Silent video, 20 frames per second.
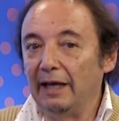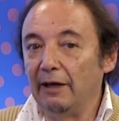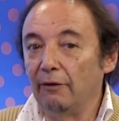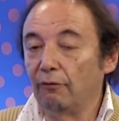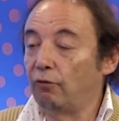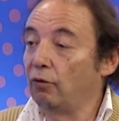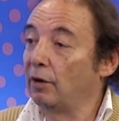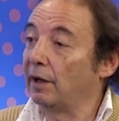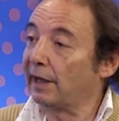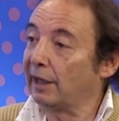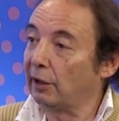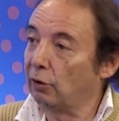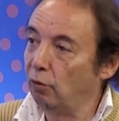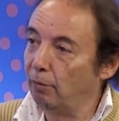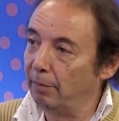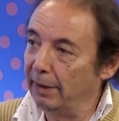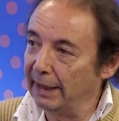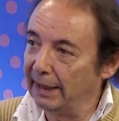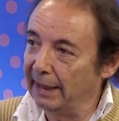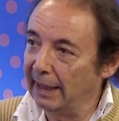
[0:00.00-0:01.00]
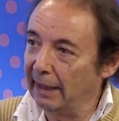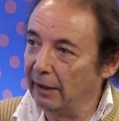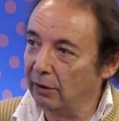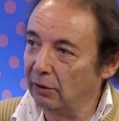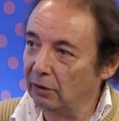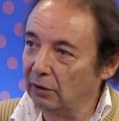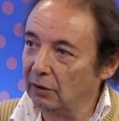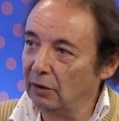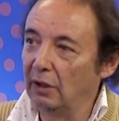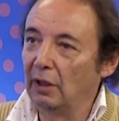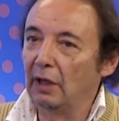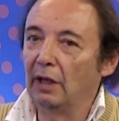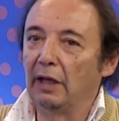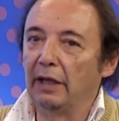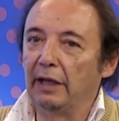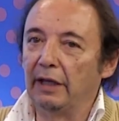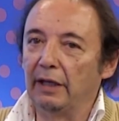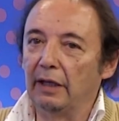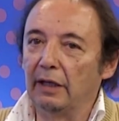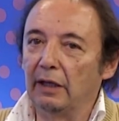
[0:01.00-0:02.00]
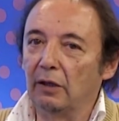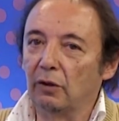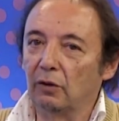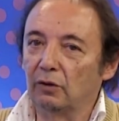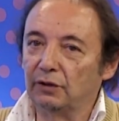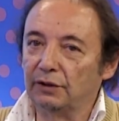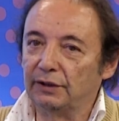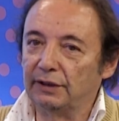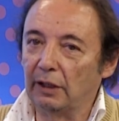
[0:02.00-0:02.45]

eh, fue recuperado, eh,